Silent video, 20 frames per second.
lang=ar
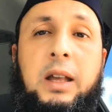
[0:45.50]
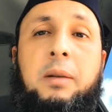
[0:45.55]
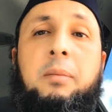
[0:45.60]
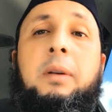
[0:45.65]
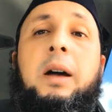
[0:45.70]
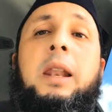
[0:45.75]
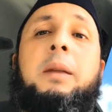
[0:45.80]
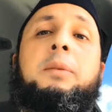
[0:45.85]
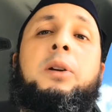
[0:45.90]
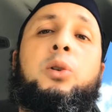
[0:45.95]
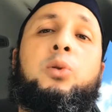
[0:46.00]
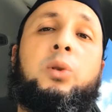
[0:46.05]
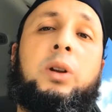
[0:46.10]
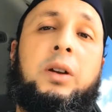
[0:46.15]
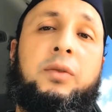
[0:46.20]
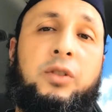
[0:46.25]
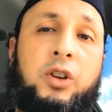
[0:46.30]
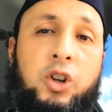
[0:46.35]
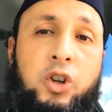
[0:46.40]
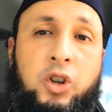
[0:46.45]
ما لم يكون
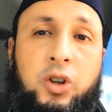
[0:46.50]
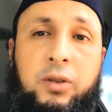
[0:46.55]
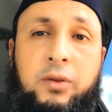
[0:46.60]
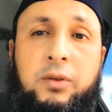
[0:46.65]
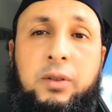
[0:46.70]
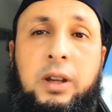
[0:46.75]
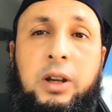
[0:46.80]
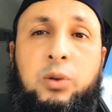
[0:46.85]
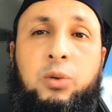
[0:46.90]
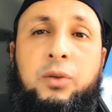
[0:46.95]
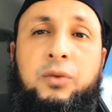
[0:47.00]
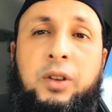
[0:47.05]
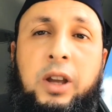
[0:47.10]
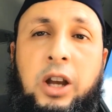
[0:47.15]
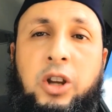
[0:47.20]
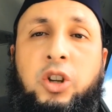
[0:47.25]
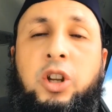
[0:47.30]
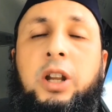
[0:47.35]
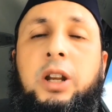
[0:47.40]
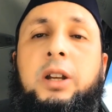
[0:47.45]
فيه يكون فيها
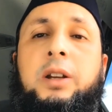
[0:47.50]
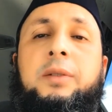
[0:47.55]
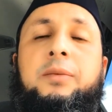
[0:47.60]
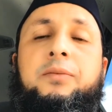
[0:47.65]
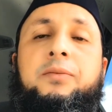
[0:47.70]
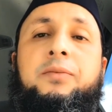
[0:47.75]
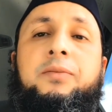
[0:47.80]
شرك